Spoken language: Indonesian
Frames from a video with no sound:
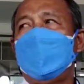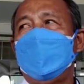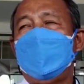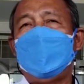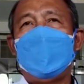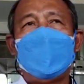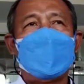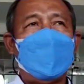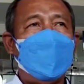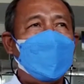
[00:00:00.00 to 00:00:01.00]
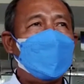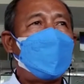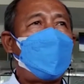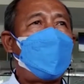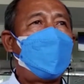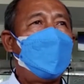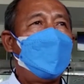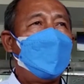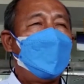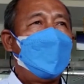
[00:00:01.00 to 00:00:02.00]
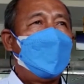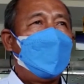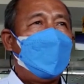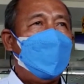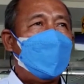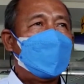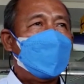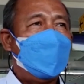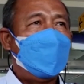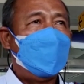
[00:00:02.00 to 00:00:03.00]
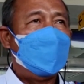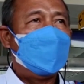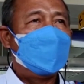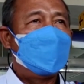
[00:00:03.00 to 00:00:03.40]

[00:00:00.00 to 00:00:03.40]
Jadi pada saat dilaksanakan